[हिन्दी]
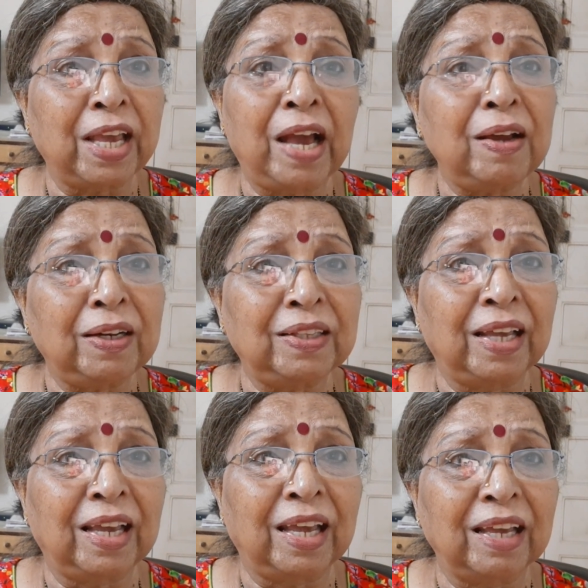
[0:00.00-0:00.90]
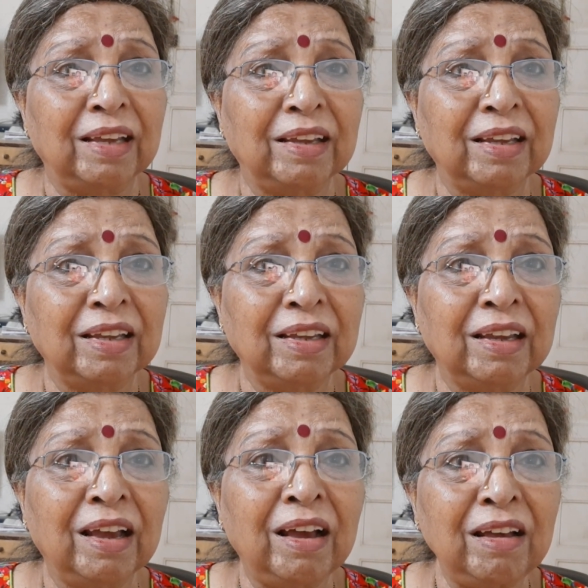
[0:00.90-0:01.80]
क्या करते हैं
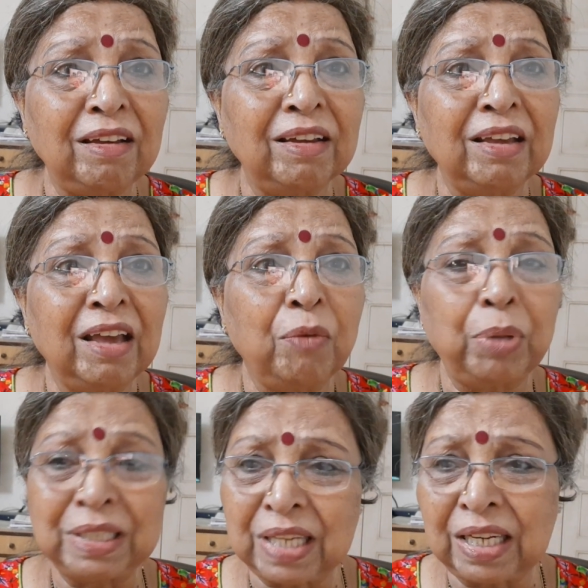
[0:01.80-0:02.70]
हाँ पैसा